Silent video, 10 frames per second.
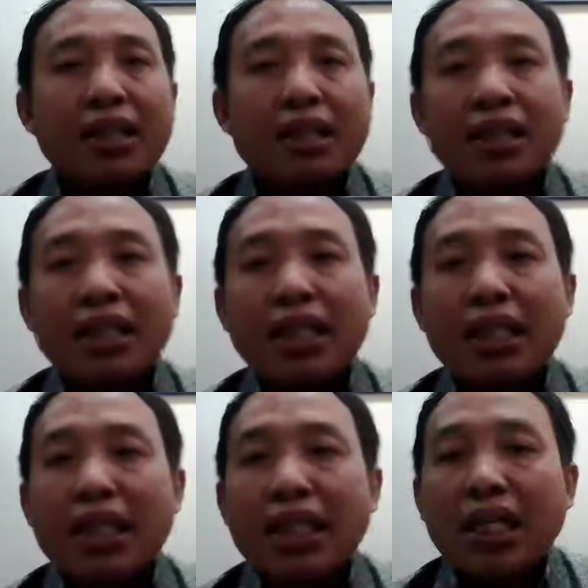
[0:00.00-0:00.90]

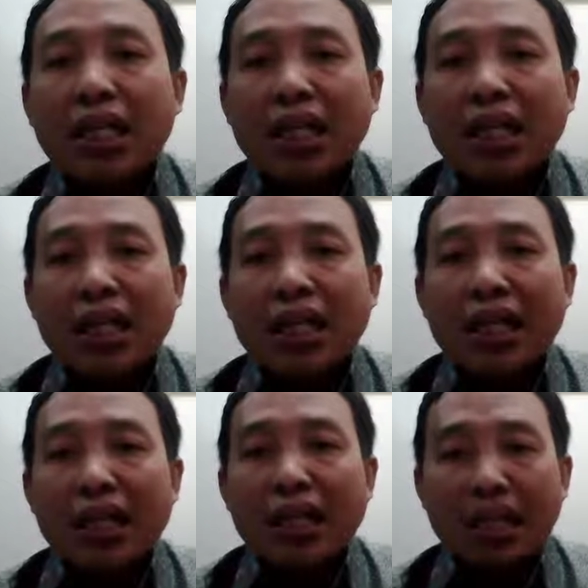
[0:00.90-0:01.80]
Jadi
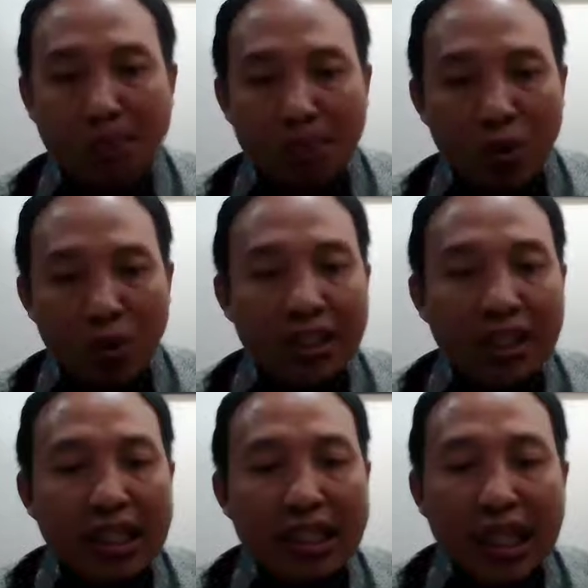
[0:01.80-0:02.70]
uh,
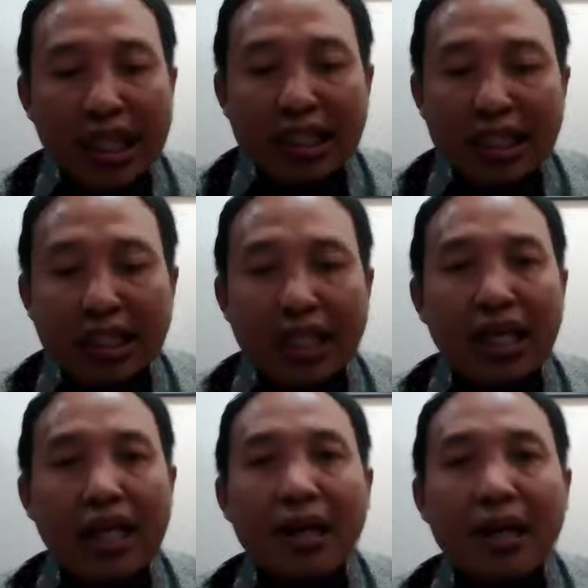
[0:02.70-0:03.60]
positioningnya saya
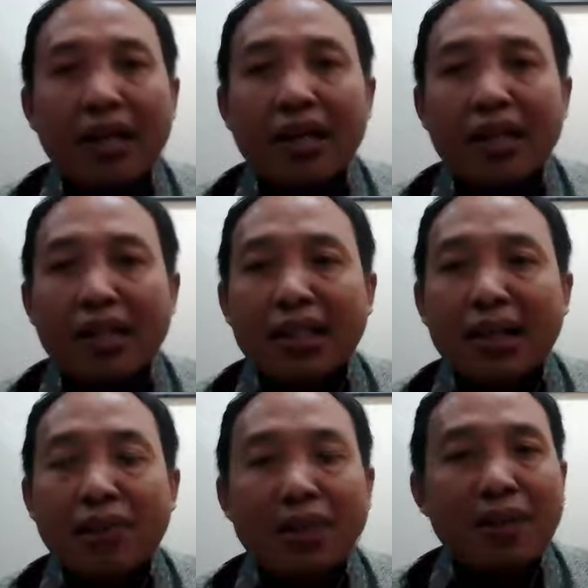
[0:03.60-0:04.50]
kira
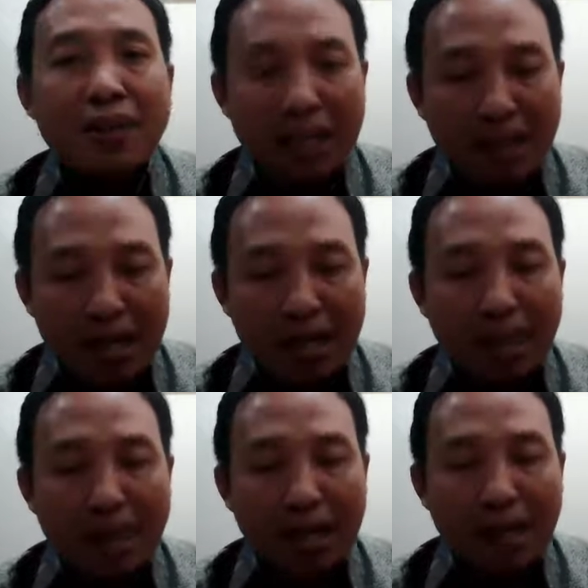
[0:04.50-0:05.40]
kita
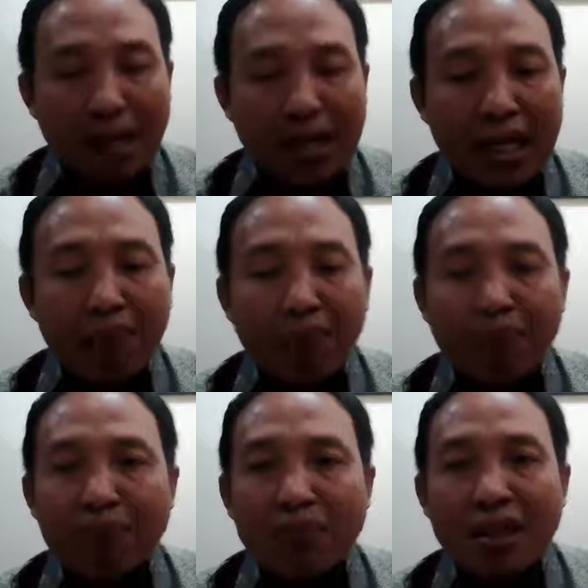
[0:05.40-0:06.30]
bersama-sama bagaimana
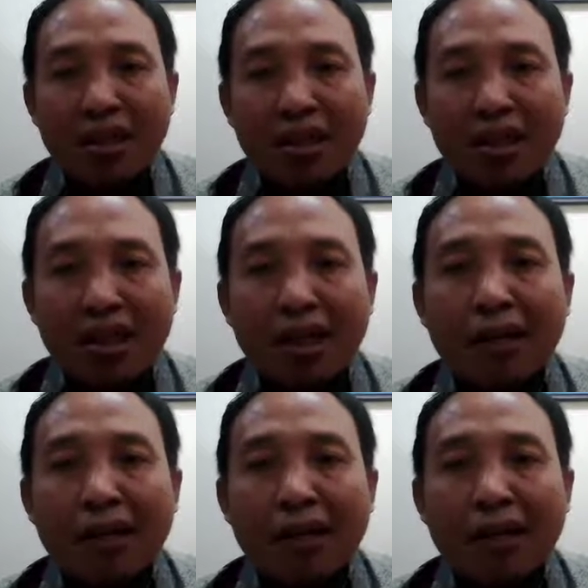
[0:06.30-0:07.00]
eh,